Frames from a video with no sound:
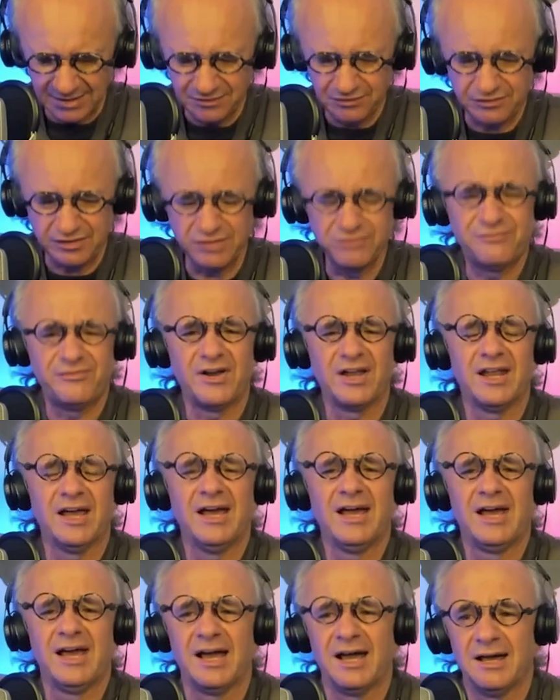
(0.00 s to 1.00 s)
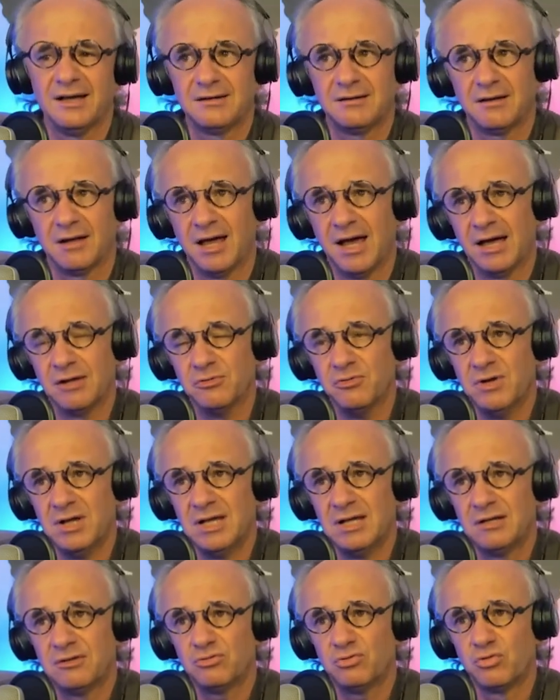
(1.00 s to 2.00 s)
E sem falar, claro,
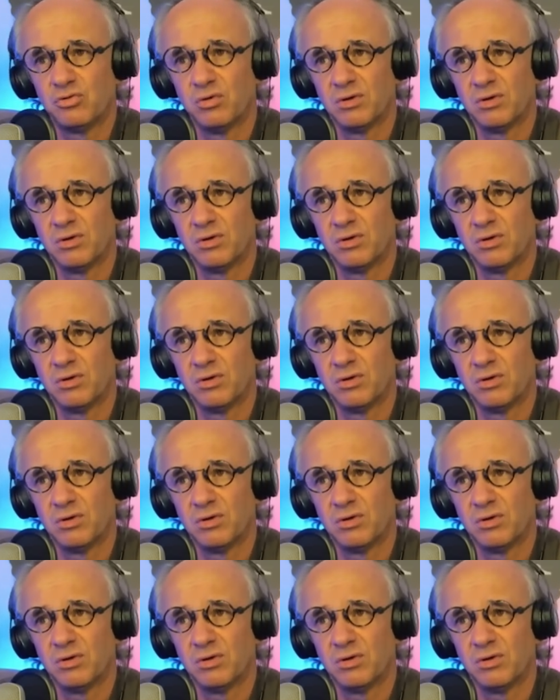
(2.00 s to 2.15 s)
no